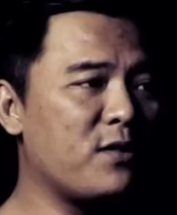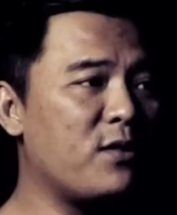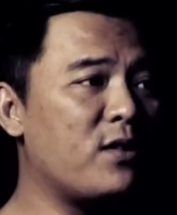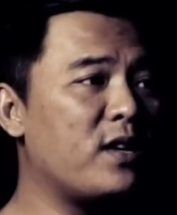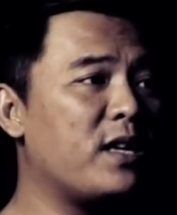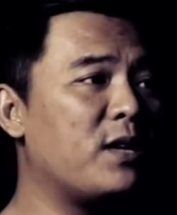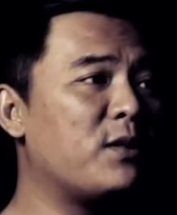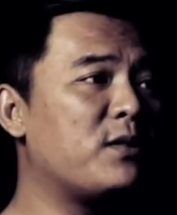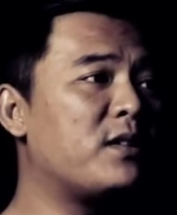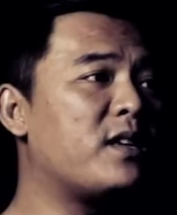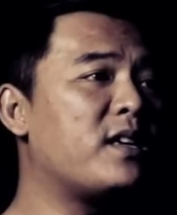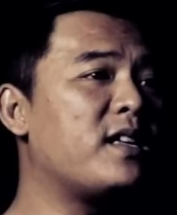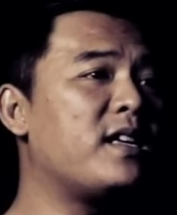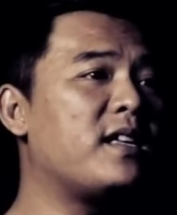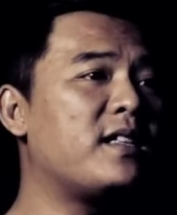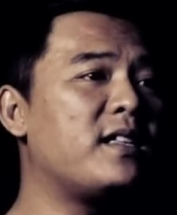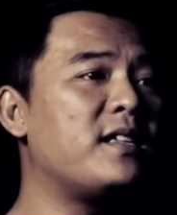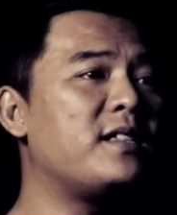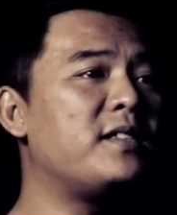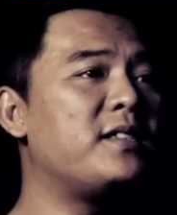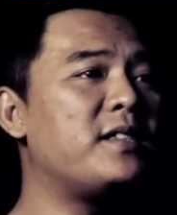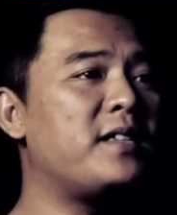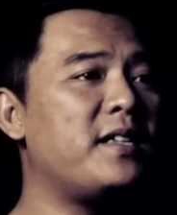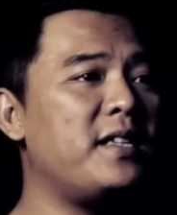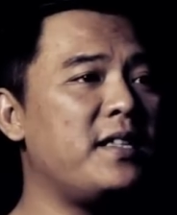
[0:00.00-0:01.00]
Kok Leo ternyata
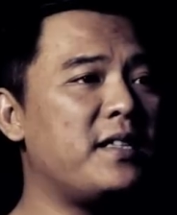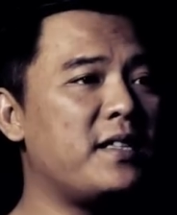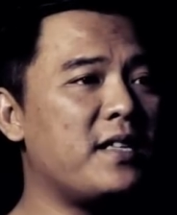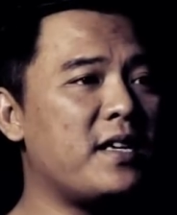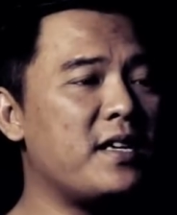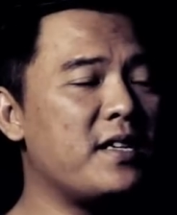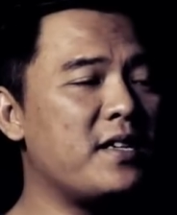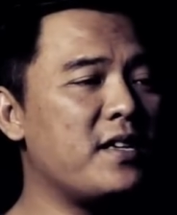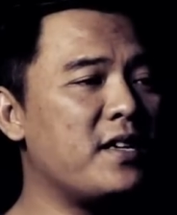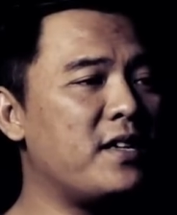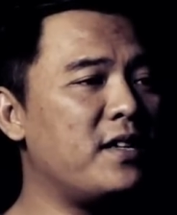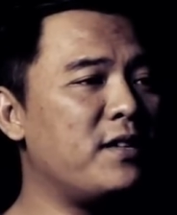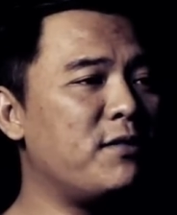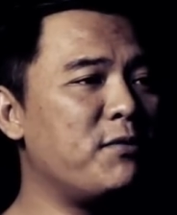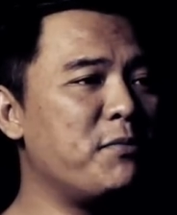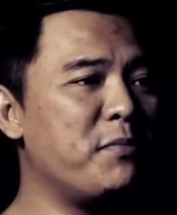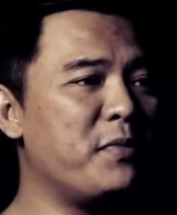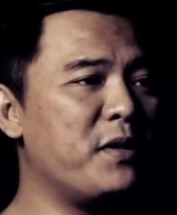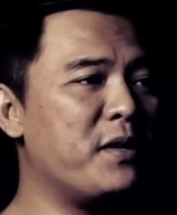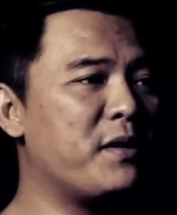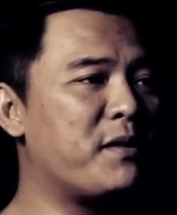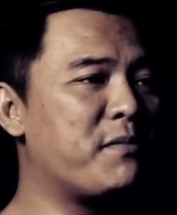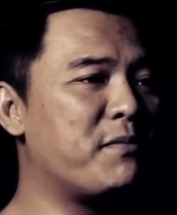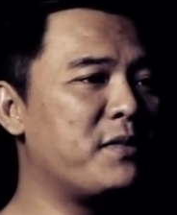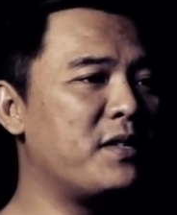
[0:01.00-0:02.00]
cerita dan itu
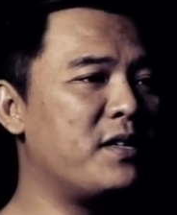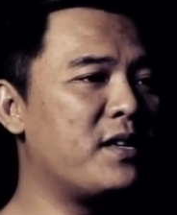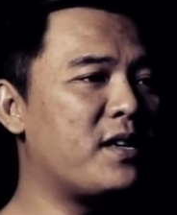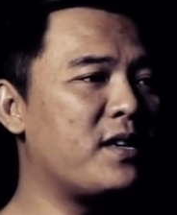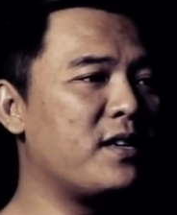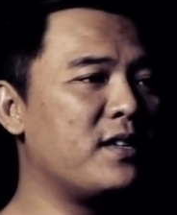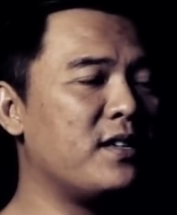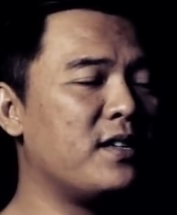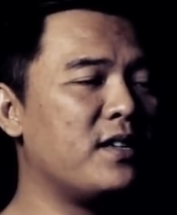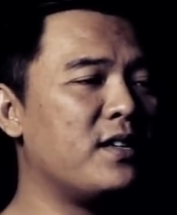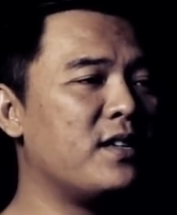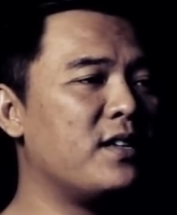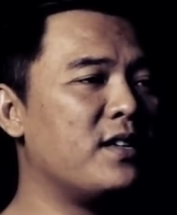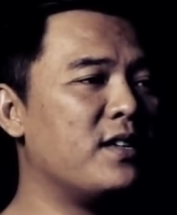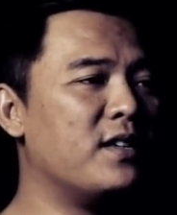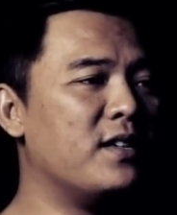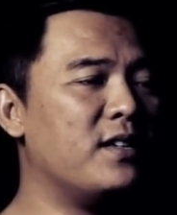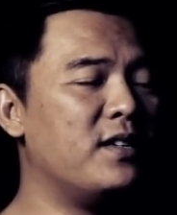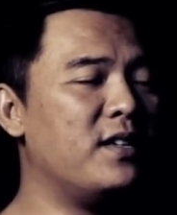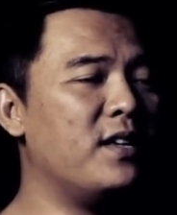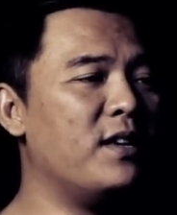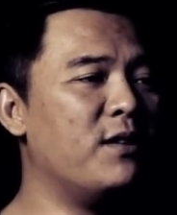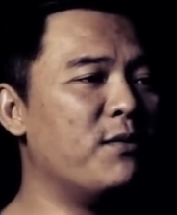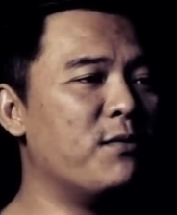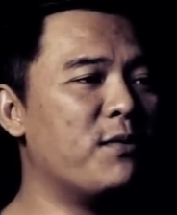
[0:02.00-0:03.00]
bener-bener
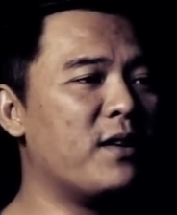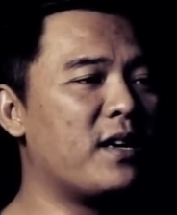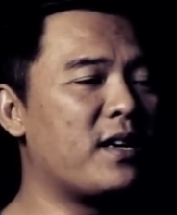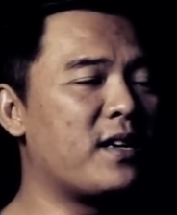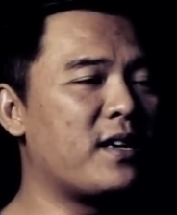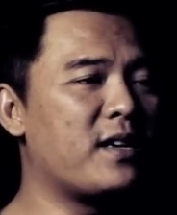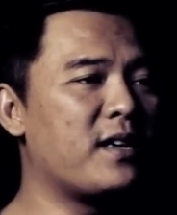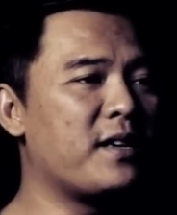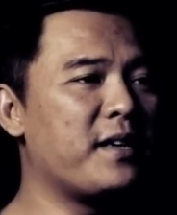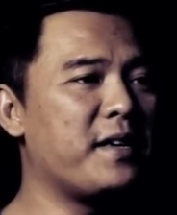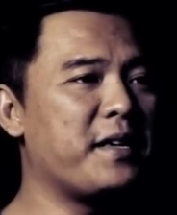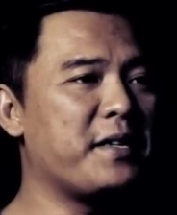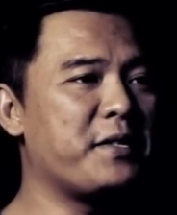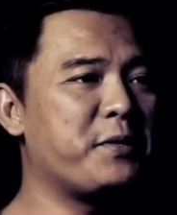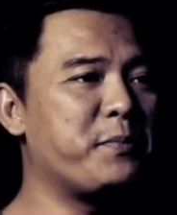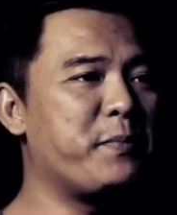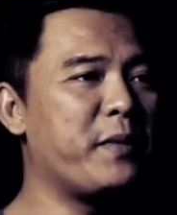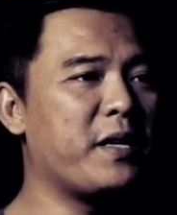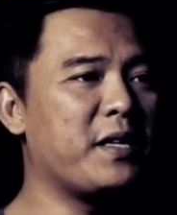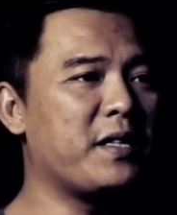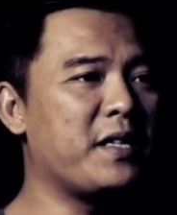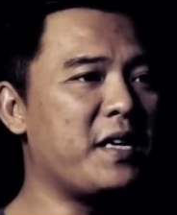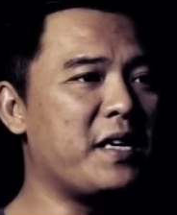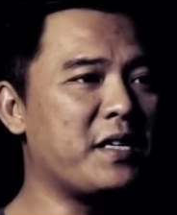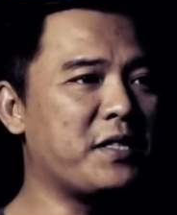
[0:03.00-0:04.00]
di luar
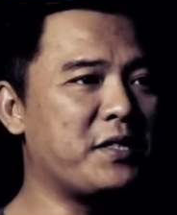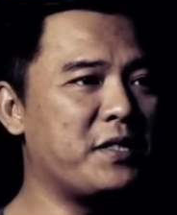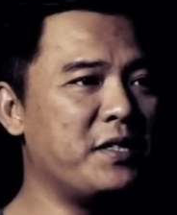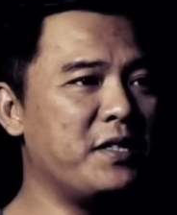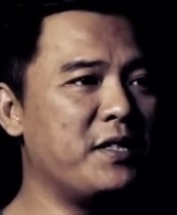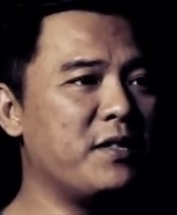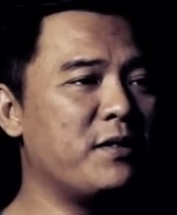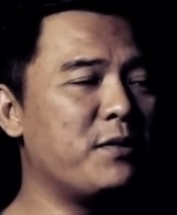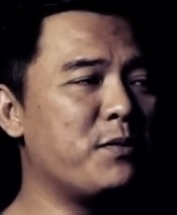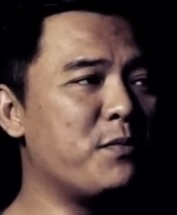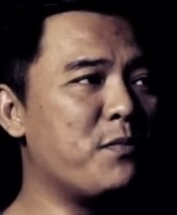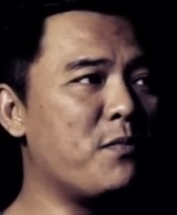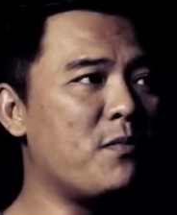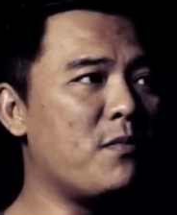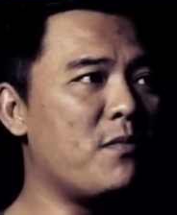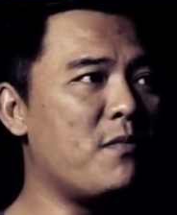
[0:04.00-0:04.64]
ekspektasi gitu.